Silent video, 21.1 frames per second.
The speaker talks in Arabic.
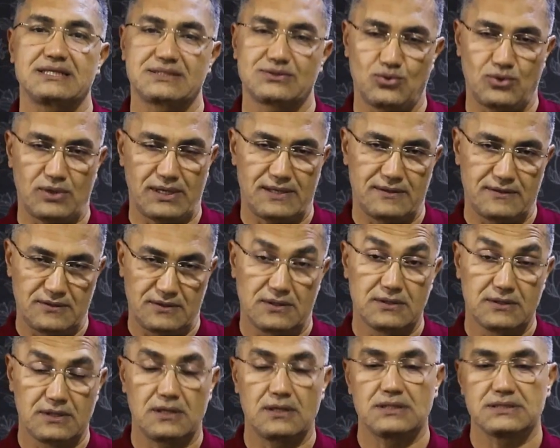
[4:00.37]
للكيس كلها
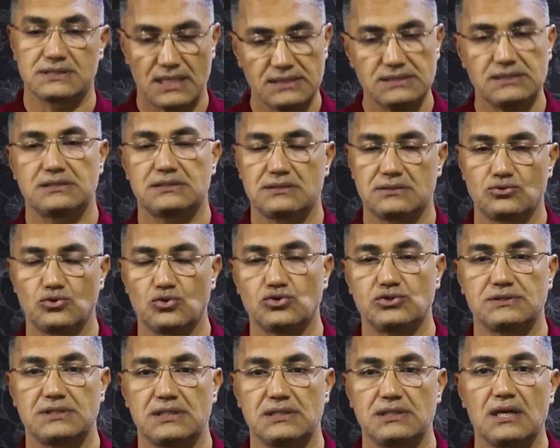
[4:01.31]
خلاص ادي
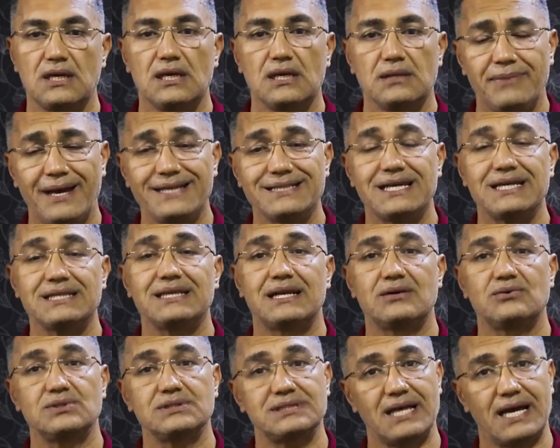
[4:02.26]
النقطتين بعد
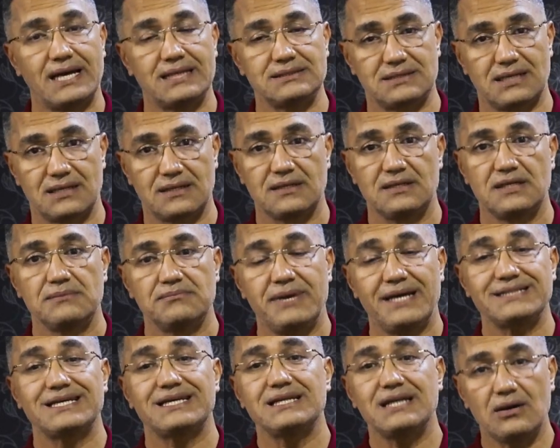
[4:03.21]
كده لو انت عندك
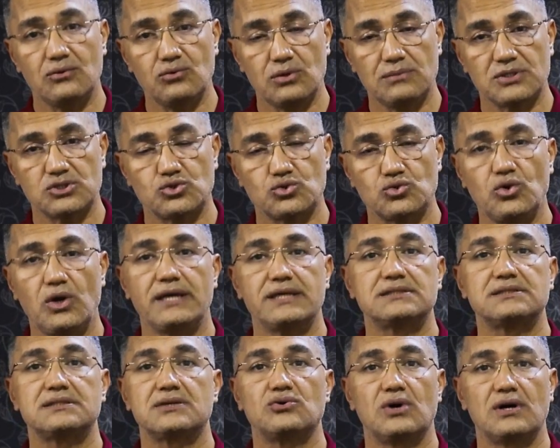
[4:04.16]
بعد كده اول ما
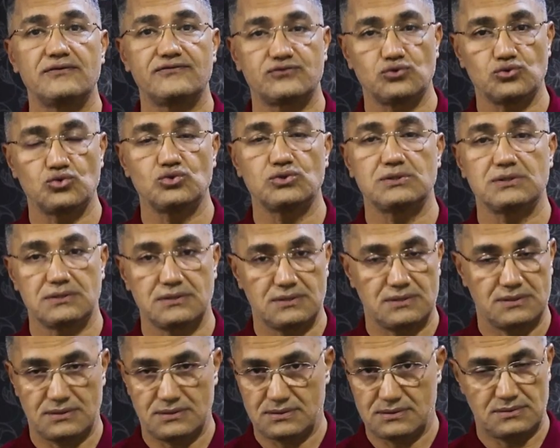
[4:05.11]
تروح انت يو هاف تو دو
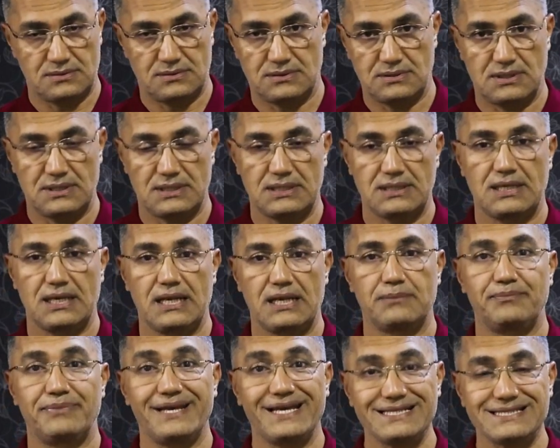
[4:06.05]

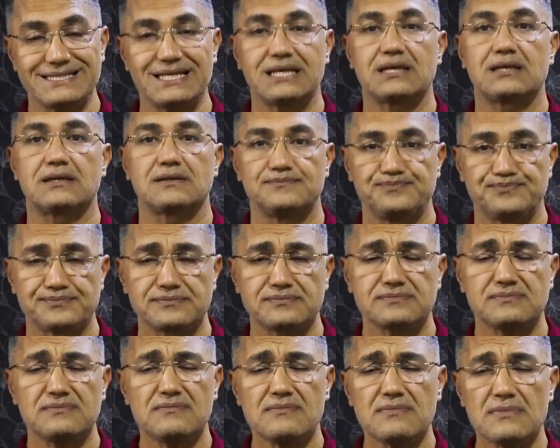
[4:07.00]
البيزك
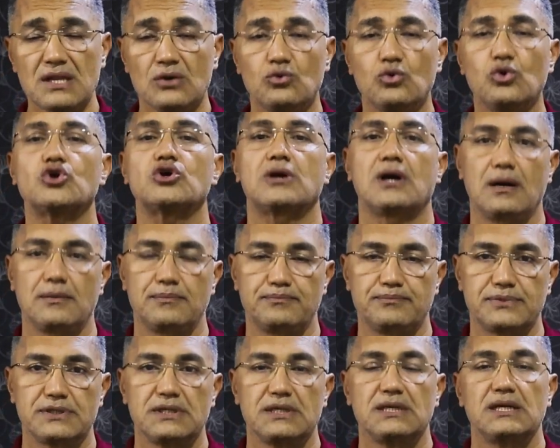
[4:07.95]
ورك اب